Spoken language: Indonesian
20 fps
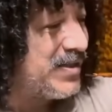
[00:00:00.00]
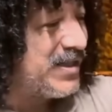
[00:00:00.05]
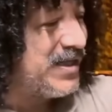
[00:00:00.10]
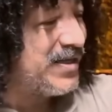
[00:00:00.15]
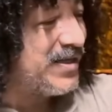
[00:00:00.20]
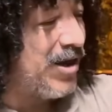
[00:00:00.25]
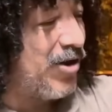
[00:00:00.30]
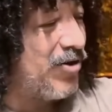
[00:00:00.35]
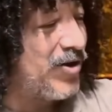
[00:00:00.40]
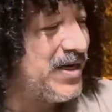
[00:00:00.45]

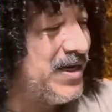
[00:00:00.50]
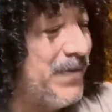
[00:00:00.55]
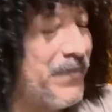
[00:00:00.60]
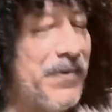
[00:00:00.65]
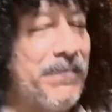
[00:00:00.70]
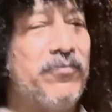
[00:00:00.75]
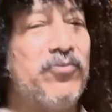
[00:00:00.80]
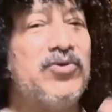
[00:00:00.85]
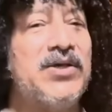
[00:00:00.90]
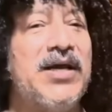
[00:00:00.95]
tiga orang ini
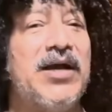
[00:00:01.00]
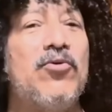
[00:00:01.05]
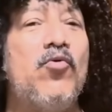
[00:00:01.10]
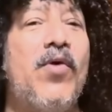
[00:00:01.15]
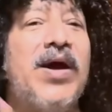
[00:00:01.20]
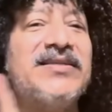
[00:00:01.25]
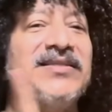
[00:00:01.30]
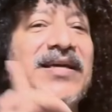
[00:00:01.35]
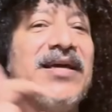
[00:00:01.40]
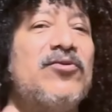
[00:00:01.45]
apa? Punya
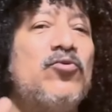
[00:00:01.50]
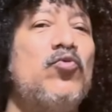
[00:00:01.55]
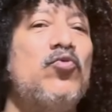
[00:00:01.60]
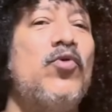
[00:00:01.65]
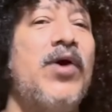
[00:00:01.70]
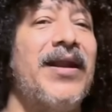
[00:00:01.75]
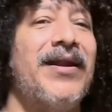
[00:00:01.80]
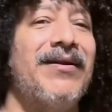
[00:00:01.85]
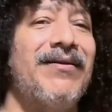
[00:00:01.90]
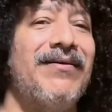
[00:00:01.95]
kuasa
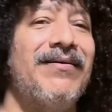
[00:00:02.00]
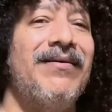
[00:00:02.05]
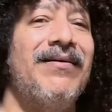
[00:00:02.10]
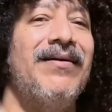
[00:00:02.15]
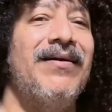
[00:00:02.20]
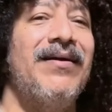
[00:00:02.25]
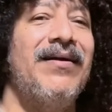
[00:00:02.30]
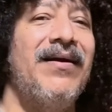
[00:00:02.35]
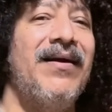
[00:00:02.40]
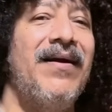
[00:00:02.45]
Tuhan.
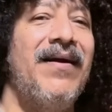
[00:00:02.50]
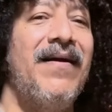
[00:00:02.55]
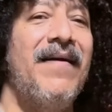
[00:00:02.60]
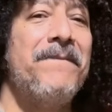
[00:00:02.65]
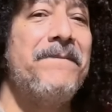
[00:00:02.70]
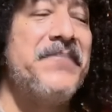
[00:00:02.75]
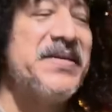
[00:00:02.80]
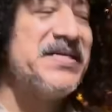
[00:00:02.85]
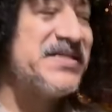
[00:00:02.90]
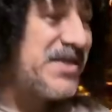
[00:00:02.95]

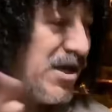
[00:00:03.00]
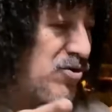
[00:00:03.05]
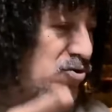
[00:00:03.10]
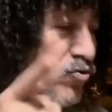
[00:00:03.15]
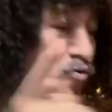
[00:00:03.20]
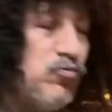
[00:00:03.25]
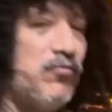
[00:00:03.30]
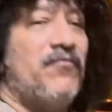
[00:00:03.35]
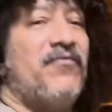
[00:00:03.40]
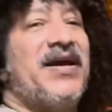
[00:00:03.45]
Bisa
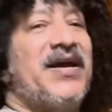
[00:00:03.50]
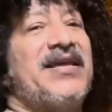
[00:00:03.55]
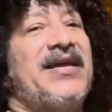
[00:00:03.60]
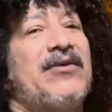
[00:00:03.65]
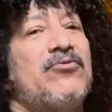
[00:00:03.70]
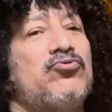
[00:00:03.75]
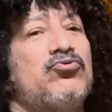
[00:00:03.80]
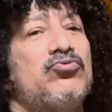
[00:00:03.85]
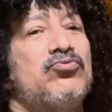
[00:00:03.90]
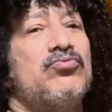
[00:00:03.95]
kun
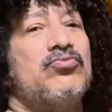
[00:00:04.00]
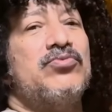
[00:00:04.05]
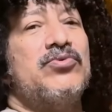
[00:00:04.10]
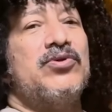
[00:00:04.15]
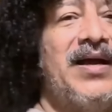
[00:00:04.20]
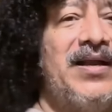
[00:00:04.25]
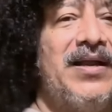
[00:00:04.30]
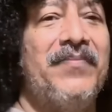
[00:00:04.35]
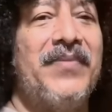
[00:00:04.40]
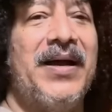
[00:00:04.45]
fayakun.
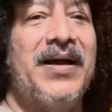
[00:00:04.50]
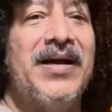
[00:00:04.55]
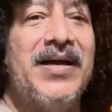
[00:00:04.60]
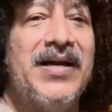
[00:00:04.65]
Kenapa?